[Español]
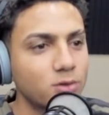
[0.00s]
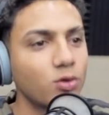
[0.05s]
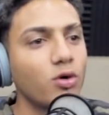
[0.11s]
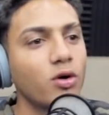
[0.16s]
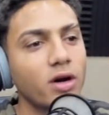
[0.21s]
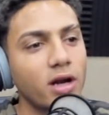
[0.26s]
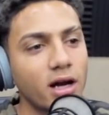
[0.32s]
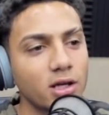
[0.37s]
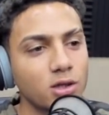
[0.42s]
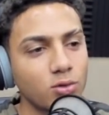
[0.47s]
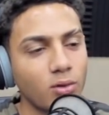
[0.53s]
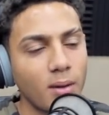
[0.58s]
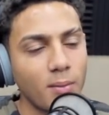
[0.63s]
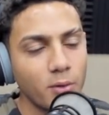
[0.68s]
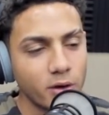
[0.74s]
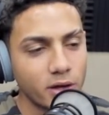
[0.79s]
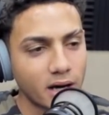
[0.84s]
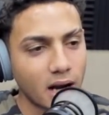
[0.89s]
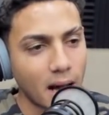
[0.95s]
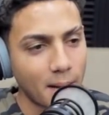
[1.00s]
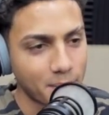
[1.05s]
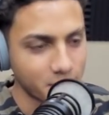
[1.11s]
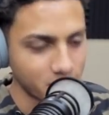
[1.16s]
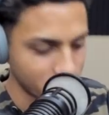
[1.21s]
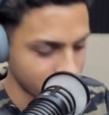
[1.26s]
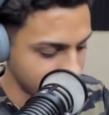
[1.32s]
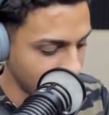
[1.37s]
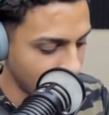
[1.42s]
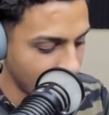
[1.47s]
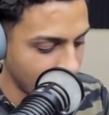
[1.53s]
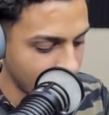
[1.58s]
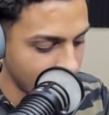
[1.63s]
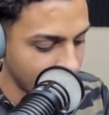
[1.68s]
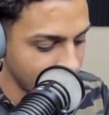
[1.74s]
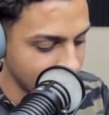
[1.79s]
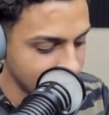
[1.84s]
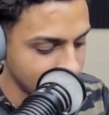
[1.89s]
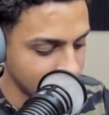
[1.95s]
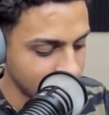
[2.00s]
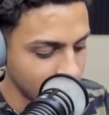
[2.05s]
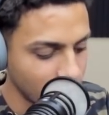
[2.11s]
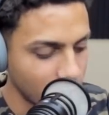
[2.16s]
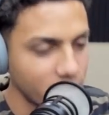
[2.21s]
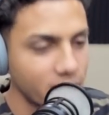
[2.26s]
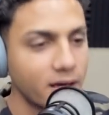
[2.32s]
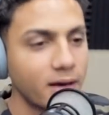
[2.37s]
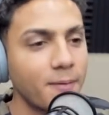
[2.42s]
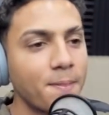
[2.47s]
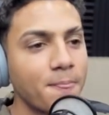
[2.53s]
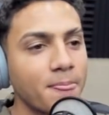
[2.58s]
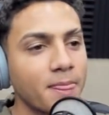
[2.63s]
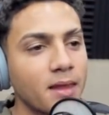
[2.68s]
¿Tú no crees que tú vas muy rápido? O sea, en el sentido de